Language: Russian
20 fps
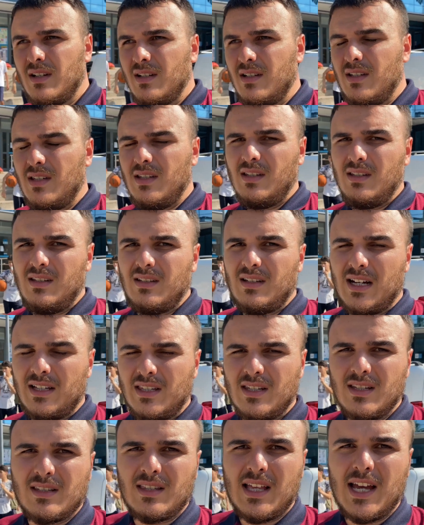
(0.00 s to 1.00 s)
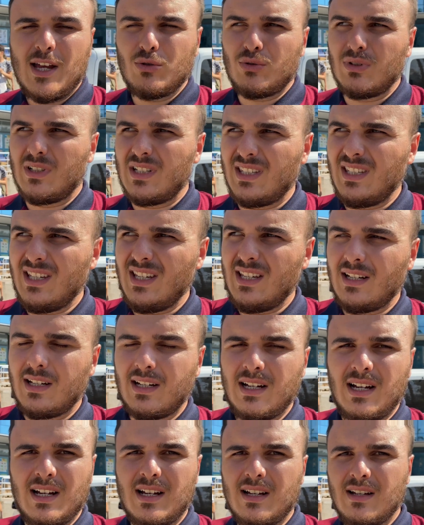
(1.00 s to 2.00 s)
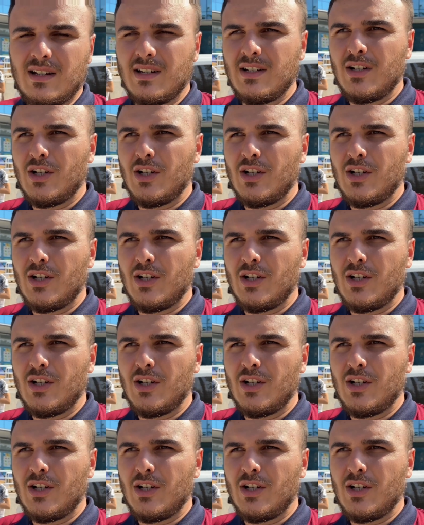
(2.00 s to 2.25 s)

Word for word: И они знают, где, как.